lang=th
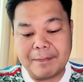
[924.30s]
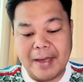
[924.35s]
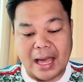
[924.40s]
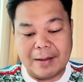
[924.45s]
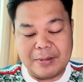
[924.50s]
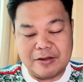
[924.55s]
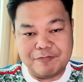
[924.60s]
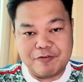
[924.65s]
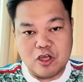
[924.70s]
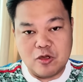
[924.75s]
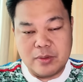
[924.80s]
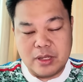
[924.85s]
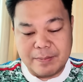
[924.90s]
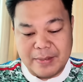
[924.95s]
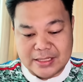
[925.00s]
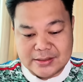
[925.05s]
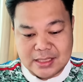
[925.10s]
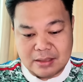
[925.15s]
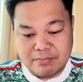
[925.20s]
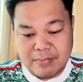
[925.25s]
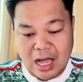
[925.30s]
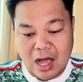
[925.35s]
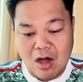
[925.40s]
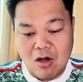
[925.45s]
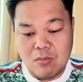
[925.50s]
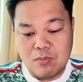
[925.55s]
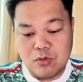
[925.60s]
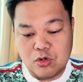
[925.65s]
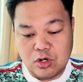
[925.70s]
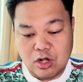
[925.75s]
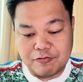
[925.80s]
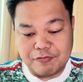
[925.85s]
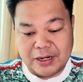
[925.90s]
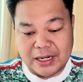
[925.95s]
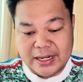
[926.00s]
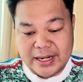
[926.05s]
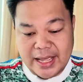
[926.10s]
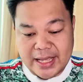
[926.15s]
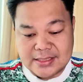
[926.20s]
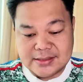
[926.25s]
แผงมิดฟิลด์มีเมสันเมาส์บูโน่เฟ
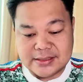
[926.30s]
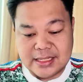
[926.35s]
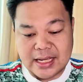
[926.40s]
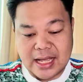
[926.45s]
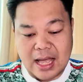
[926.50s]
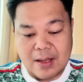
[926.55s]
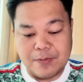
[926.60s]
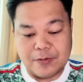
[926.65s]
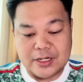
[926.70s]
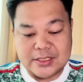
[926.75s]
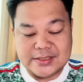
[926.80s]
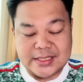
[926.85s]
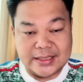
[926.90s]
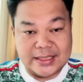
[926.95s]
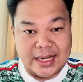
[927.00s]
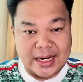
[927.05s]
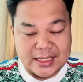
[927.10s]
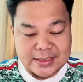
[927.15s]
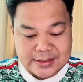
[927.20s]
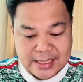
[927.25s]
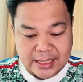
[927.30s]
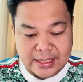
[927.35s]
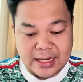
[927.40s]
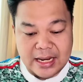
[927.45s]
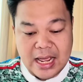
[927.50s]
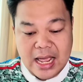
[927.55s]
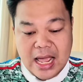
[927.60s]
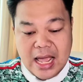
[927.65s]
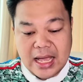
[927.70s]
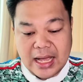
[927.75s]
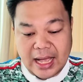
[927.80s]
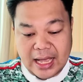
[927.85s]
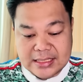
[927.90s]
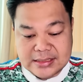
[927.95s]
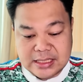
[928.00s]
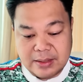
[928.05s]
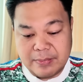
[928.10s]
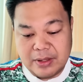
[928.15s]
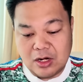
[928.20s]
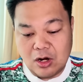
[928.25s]
นเดสนะครับคริสเตียนเอริกเซน
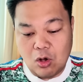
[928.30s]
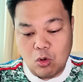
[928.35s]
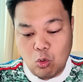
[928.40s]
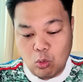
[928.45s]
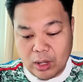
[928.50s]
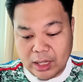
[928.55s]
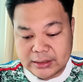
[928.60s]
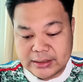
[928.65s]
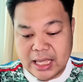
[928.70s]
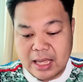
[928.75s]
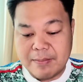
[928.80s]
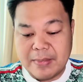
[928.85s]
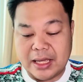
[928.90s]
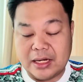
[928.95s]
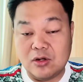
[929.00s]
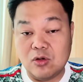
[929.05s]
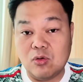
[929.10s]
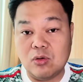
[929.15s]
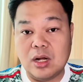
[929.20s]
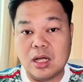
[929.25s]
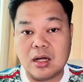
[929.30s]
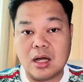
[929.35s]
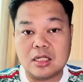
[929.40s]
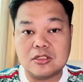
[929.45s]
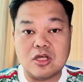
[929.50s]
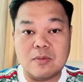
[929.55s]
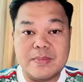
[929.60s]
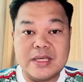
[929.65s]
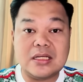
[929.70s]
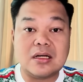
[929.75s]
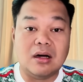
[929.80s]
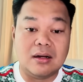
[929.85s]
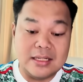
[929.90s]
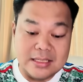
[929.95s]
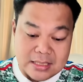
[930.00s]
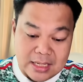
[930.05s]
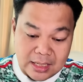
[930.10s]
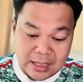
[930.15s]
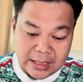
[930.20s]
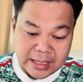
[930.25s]
กาเซมิโลอูกาเตเมนูแล้วก็โทบี้คอล
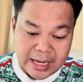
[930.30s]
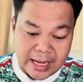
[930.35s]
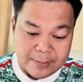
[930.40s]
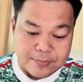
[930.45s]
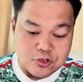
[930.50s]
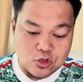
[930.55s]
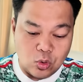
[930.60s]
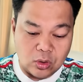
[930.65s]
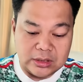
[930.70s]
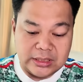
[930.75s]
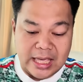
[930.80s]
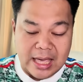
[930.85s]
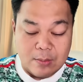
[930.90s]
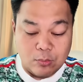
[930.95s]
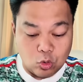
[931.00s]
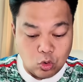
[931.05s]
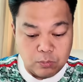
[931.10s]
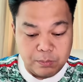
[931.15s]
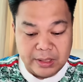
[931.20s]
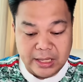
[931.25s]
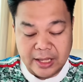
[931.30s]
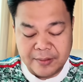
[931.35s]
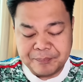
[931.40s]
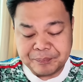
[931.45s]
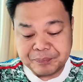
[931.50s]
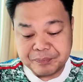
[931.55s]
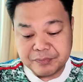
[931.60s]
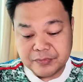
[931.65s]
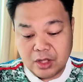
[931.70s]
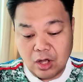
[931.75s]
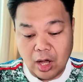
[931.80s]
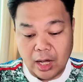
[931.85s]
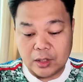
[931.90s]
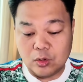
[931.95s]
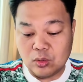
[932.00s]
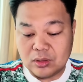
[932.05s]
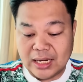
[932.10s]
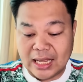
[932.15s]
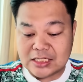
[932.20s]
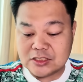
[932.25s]
ลิเยอร์นะครับส่วนเกมรุกมีฮอ
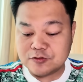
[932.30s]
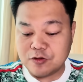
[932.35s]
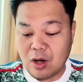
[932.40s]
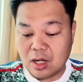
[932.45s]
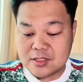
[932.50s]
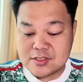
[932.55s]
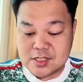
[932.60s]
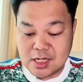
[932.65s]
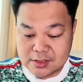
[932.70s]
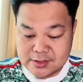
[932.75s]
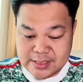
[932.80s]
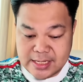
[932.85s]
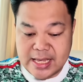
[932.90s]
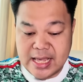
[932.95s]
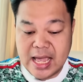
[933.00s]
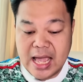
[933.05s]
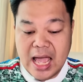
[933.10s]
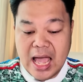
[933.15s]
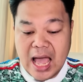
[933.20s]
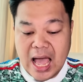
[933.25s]
ยลุนแรชฟอร์ดเซอร์ซี่